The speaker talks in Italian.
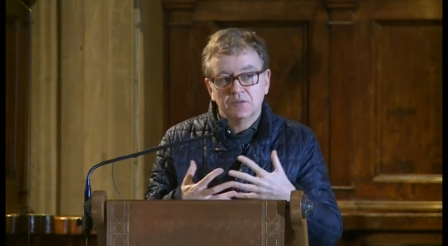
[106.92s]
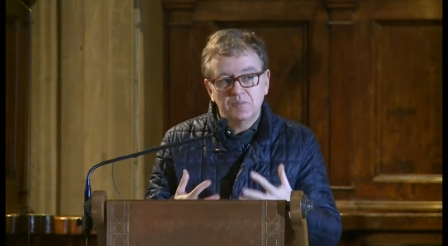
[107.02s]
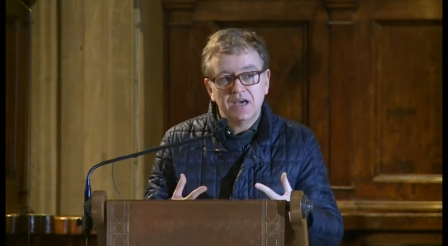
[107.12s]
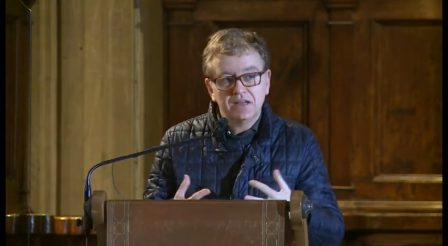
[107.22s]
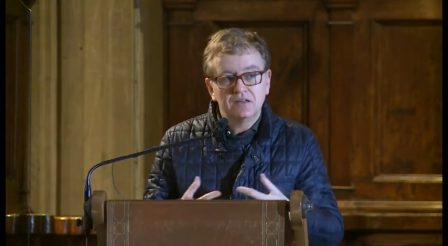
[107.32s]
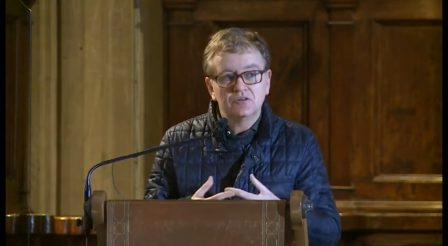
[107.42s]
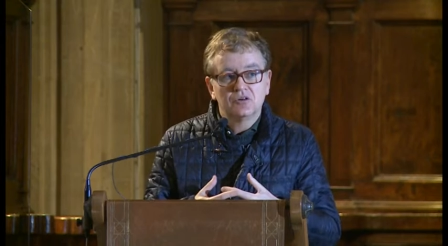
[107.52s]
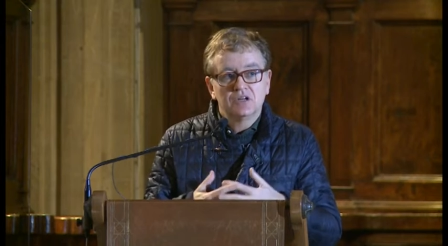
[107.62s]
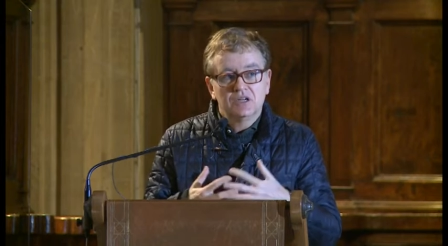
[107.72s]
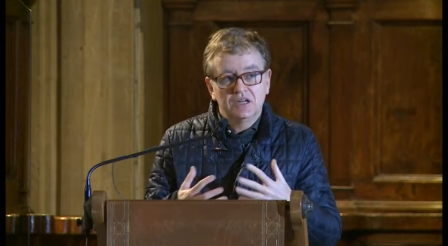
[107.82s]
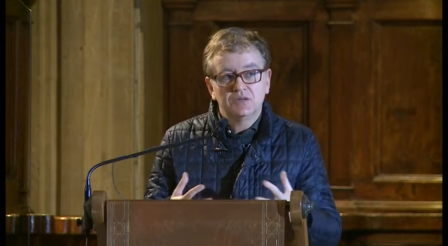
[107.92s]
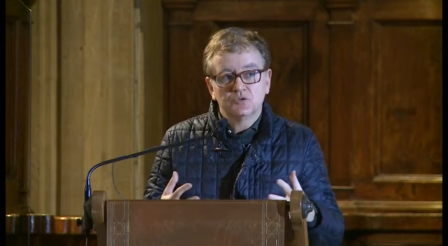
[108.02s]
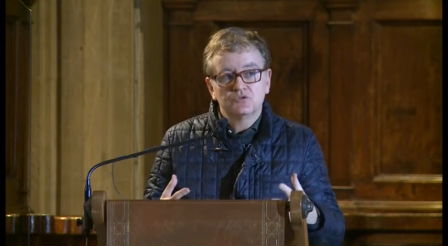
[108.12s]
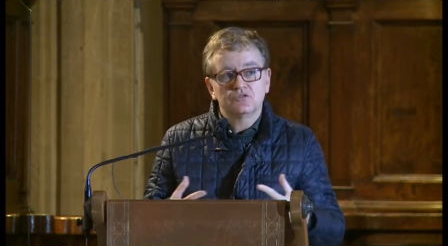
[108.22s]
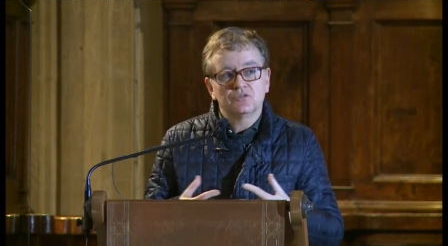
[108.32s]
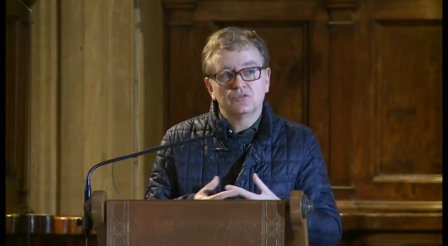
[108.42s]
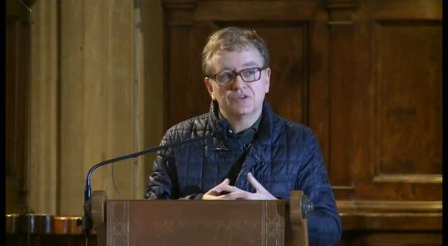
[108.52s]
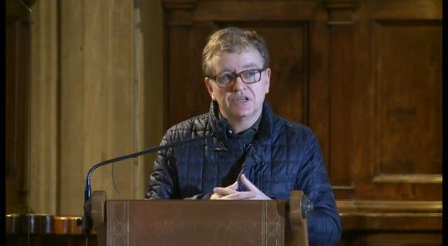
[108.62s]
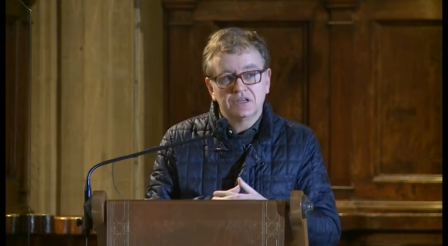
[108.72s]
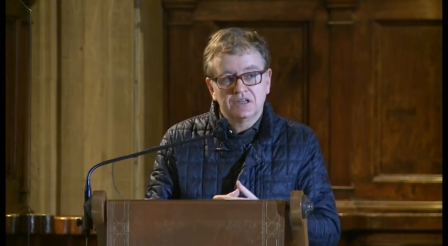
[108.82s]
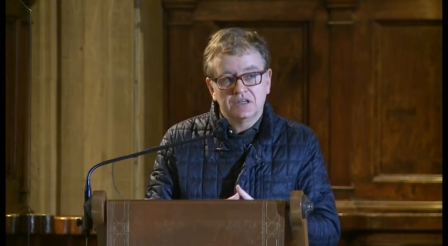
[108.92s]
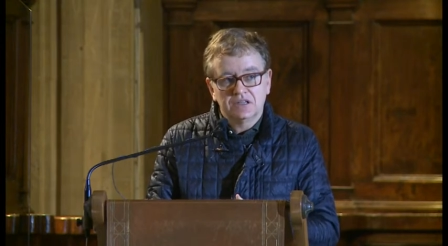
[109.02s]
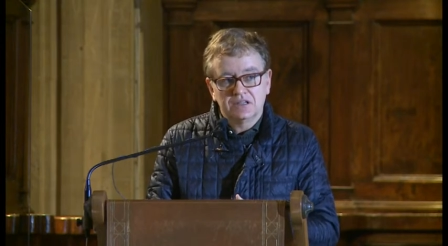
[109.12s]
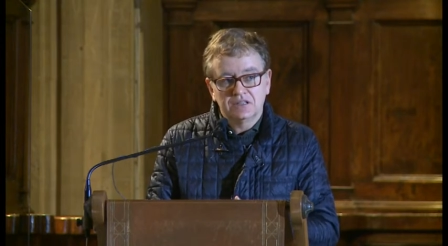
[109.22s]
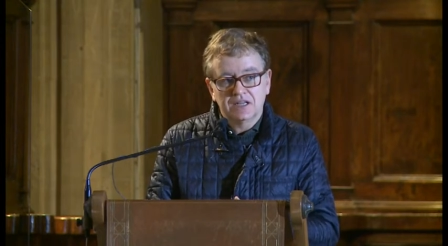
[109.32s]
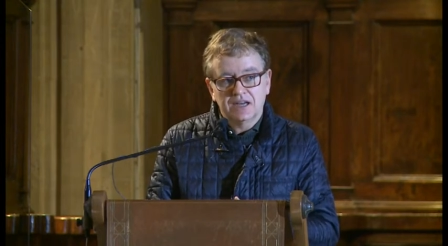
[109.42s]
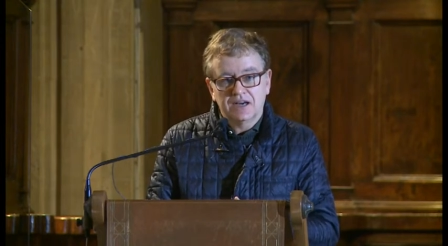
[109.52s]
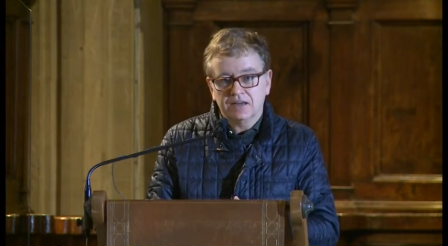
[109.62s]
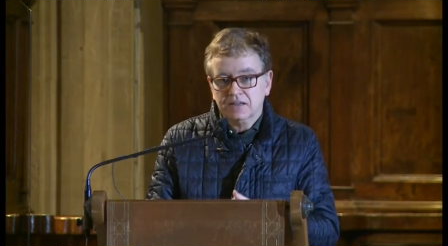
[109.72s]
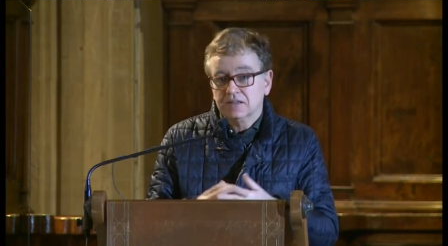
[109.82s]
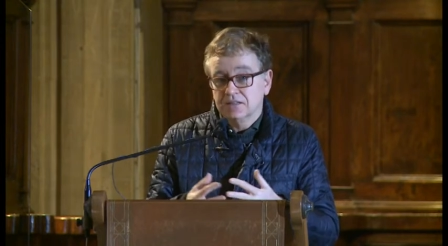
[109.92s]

meglio l'emozione eh, della,